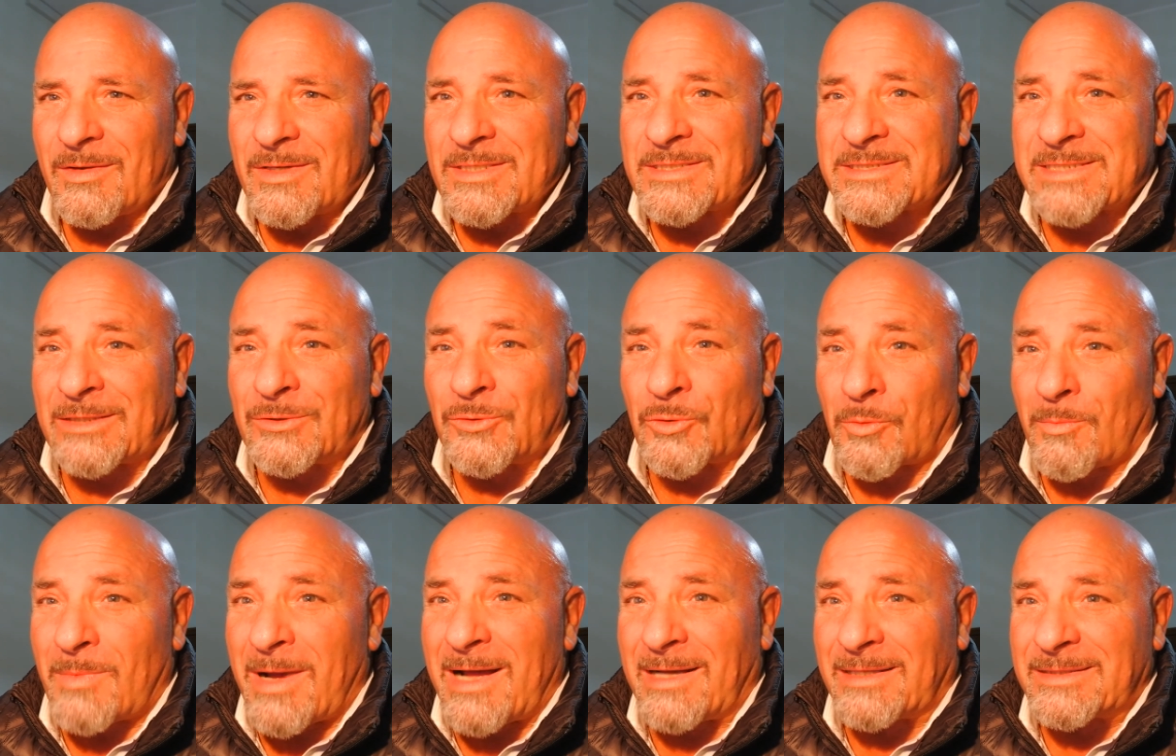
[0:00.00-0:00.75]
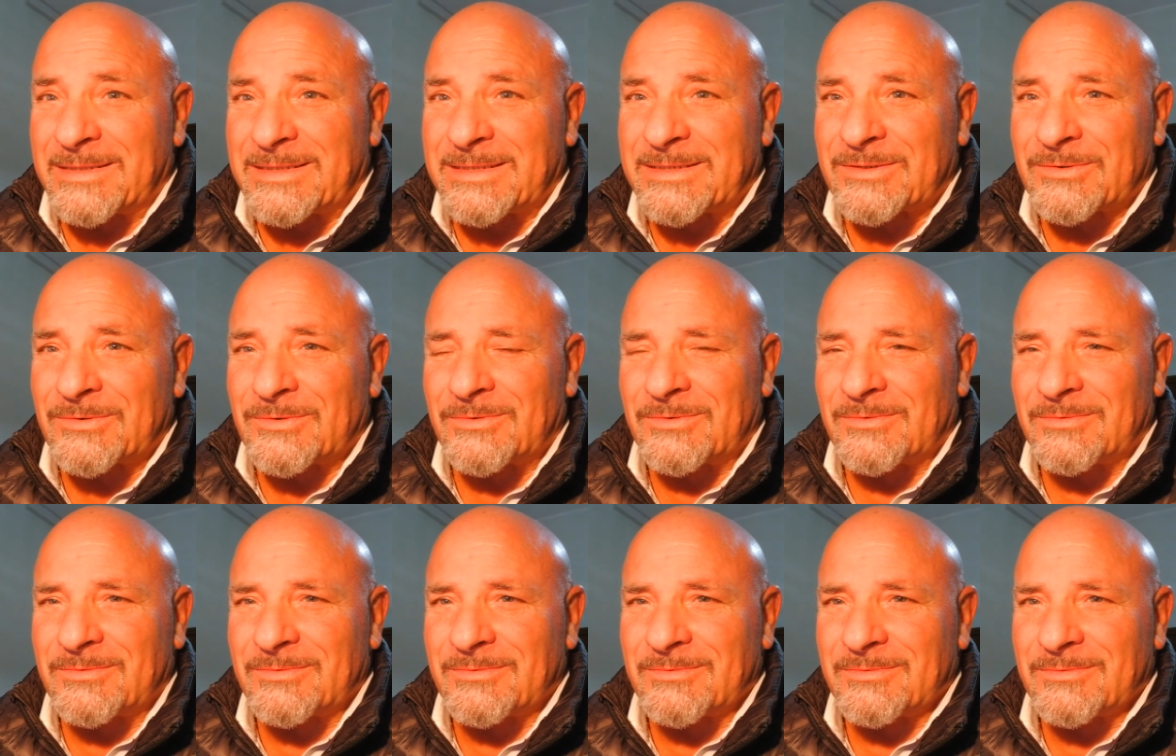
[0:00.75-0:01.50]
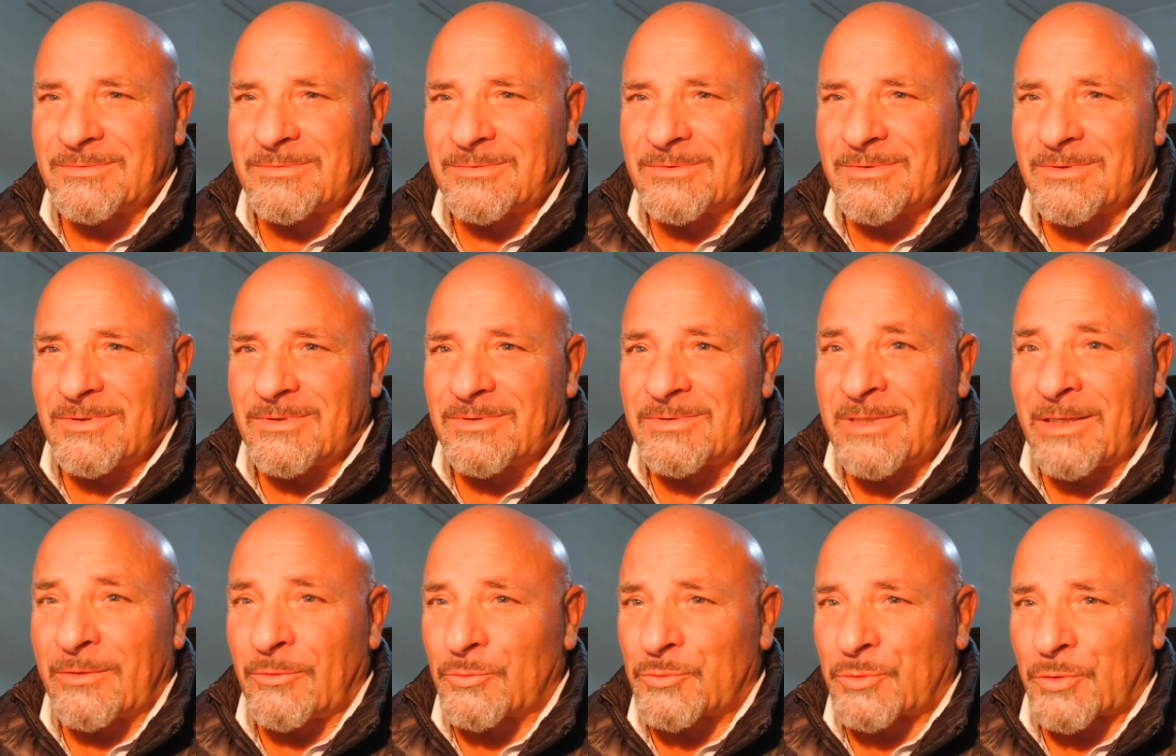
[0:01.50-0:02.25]
Sandro Manso,
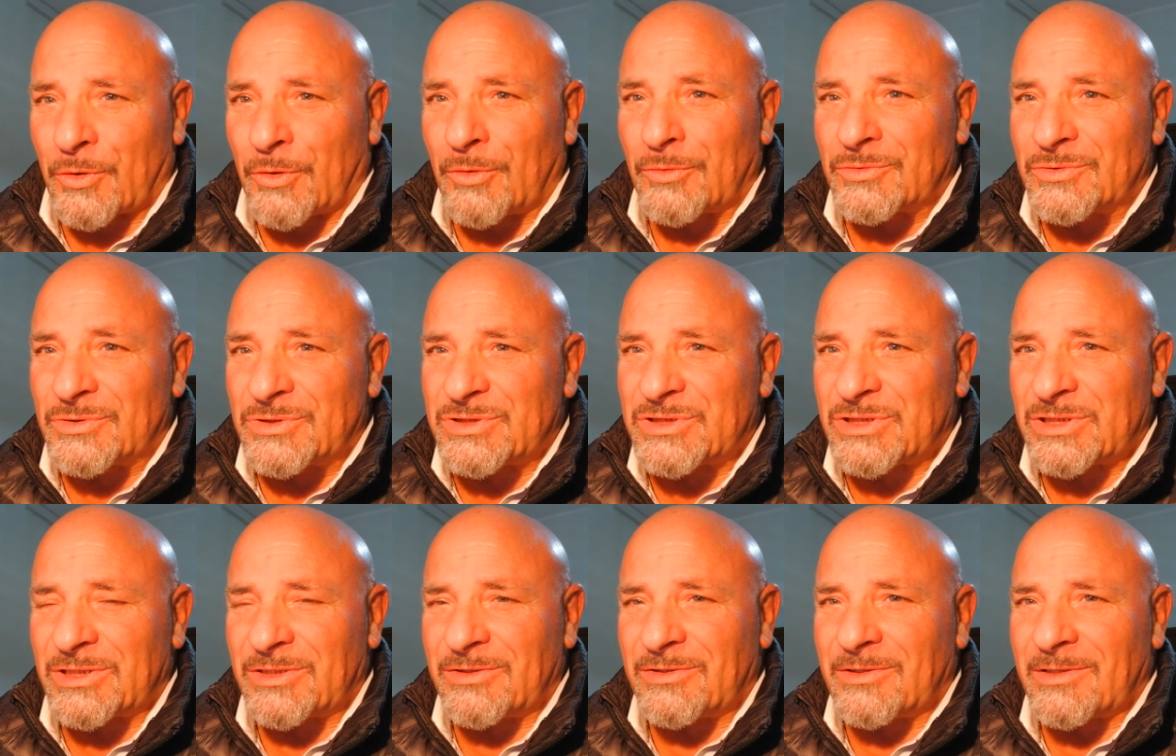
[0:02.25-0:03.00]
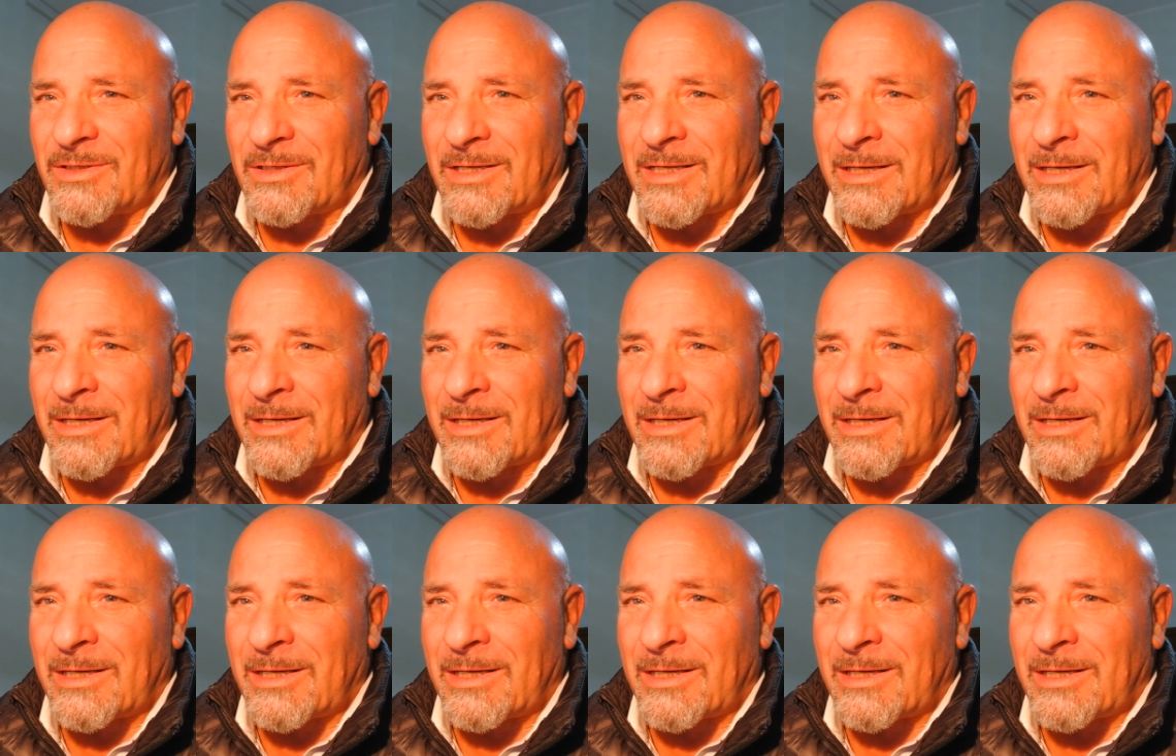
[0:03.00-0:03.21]
Dario Tronci,